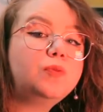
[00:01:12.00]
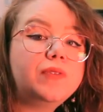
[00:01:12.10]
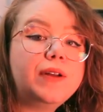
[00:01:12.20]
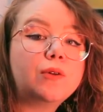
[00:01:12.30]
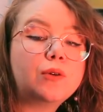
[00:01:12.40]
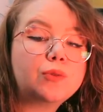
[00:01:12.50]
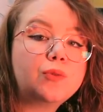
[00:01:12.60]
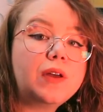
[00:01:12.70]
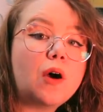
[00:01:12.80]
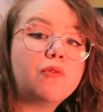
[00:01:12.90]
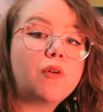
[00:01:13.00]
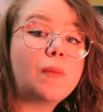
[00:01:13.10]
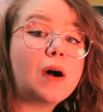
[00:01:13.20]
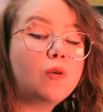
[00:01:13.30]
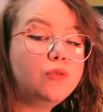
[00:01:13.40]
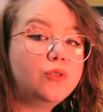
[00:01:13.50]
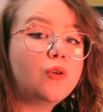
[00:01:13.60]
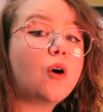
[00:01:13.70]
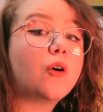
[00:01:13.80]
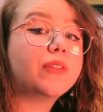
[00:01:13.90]
pouvez le retrouver en format audio
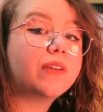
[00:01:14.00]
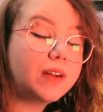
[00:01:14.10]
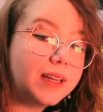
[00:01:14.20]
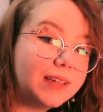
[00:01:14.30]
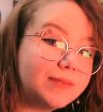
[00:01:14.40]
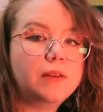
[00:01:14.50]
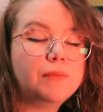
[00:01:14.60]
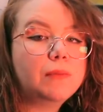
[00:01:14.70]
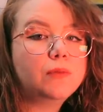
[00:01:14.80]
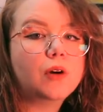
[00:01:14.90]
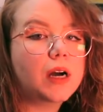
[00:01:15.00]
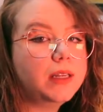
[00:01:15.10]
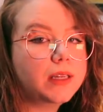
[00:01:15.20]
en anglais et même à